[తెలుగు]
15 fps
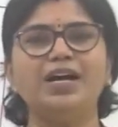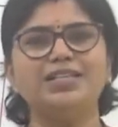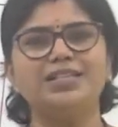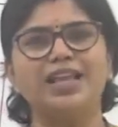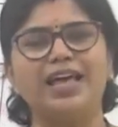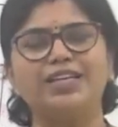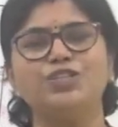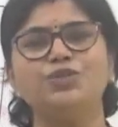
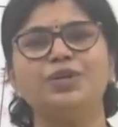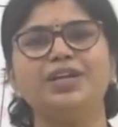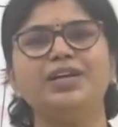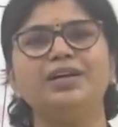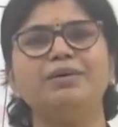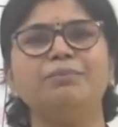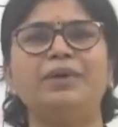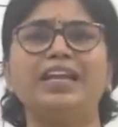అసలు యాక్చువల్
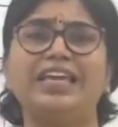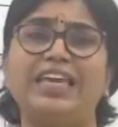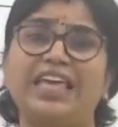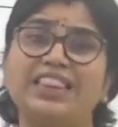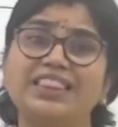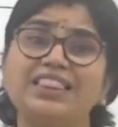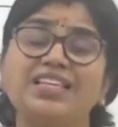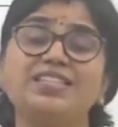గా మనకి
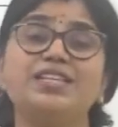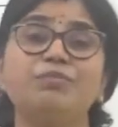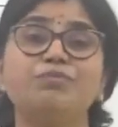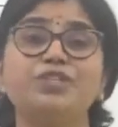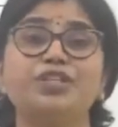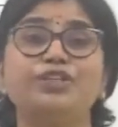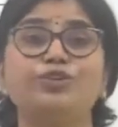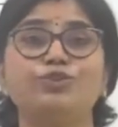ఎంత
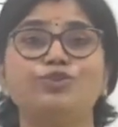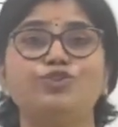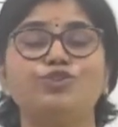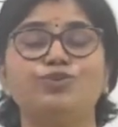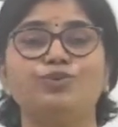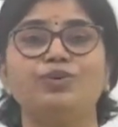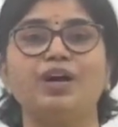సబ్జెక్ట్ వచ్చు